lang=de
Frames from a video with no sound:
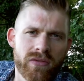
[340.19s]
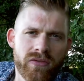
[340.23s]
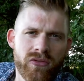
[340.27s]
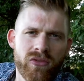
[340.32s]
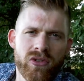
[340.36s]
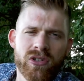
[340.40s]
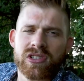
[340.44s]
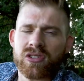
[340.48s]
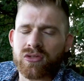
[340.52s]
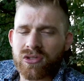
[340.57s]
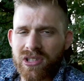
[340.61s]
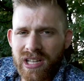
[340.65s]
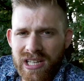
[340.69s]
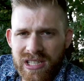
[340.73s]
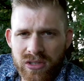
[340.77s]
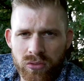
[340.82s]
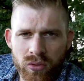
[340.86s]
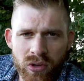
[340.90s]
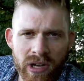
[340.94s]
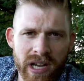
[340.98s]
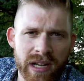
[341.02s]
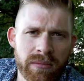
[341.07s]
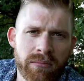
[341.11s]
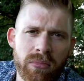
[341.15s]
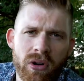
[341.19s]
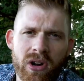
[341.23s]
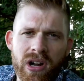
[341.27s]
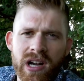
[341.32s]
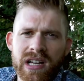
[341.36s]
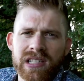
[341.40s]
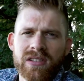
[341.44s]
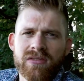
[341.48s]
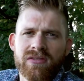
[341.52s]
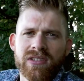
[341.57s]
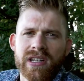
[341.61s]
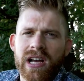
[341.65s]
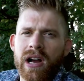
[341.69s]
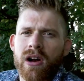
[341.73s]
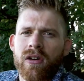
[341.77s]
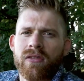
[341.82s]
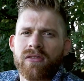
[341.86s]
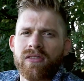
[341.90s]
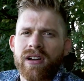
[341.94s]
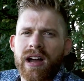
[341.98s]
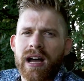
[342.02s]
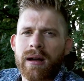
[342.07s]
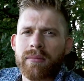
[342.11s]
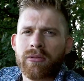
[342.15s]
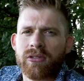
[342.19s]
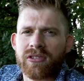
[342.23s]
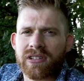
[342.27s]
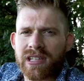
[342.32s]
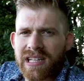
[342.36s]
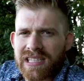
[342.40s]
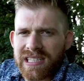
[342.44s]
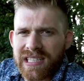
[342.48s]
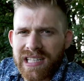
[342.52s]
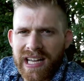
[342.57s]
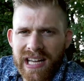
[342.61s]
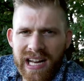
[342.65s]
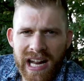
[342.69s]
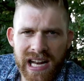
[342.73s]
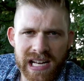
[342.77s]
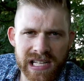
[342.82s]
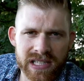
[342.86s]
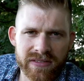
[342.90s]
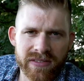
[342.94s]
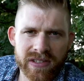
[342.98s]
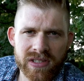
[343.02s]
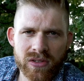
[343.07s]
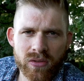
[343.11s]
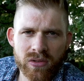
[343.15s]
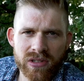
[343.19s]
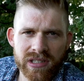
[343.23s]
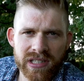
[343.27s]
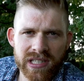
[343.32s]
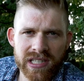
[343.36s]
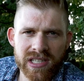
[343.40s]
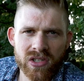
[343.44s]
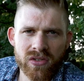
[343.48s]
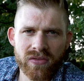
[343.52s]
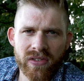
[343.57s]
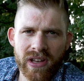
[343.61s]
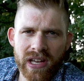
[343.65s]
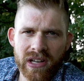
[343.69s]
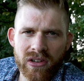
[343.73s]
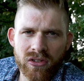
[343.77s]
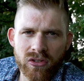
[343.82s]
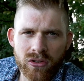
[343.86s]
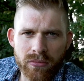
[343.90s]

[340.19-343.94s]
fühlst und dass du keinen Bock hast auf die Aufgabe und dass sich gerade alles versucht in dir zu wehren.